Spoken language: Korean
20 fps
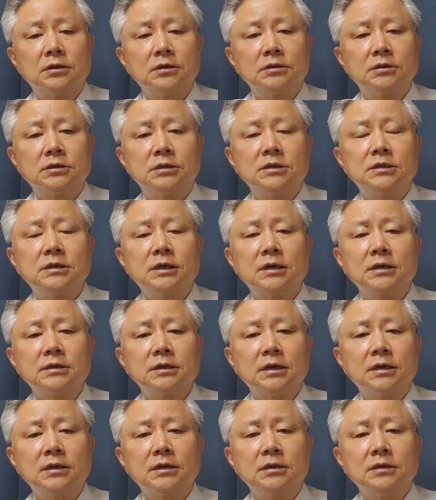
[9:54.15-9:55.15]
시장
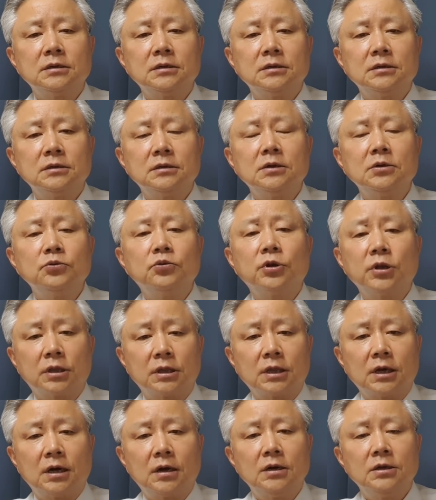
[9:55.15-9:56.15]
자리를
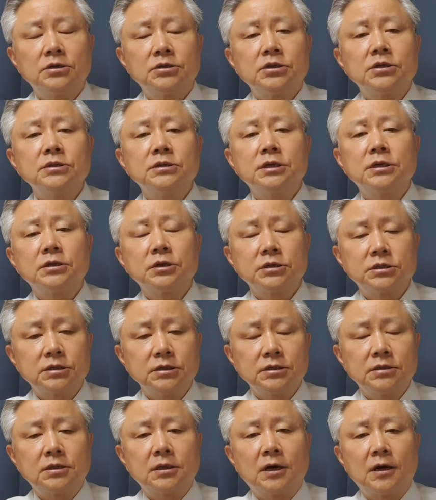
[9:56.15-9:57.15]
노렸다. 정치의 뜻이
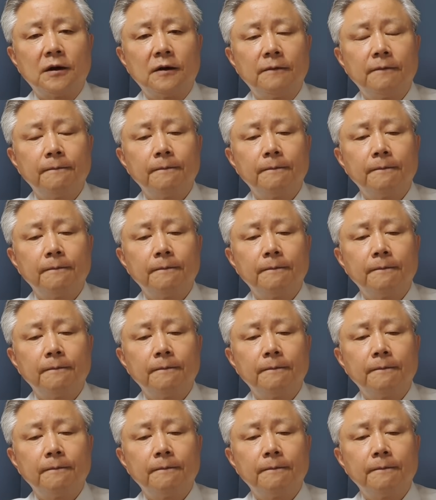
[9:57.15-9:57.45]
있다.